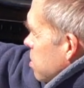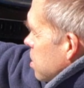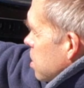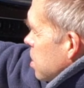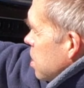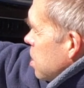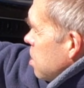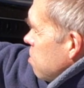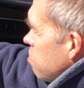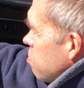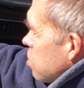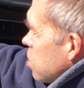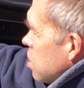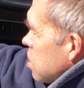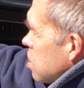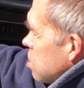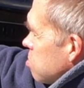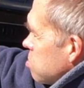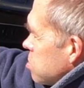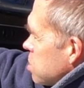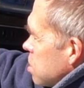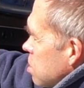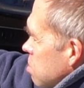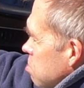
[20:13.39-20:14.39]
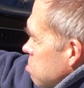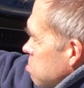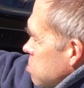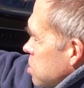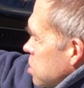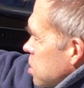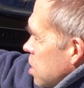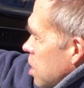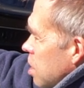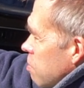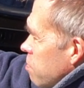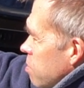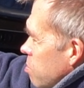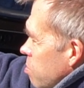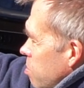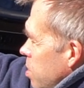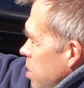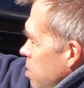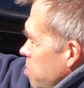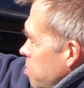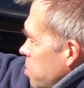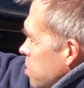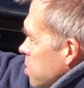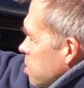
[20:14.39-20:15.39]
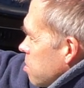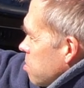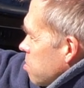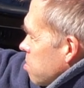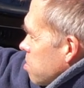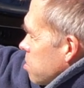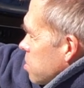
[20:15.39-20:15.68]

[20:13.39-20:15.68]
и вот этим самым силовым бампером,